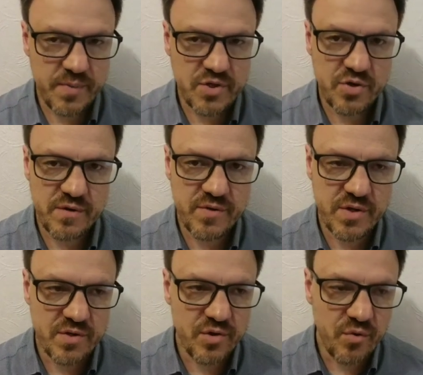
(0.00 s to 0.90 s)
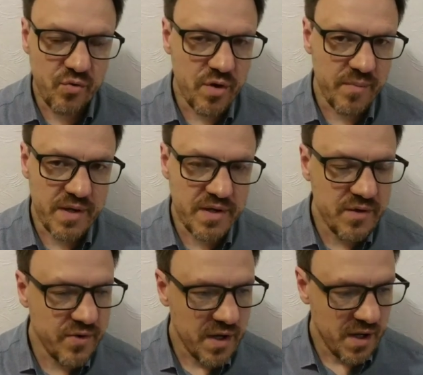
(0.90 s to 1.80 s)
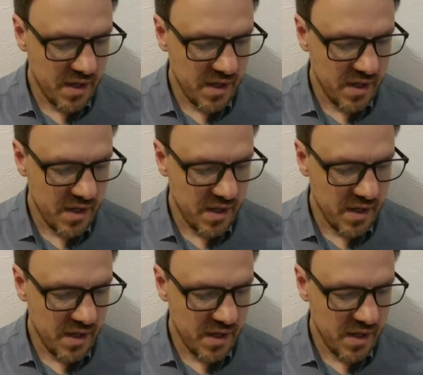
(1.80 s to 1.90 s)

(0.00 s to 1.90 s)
и подчеркивает другой мотив –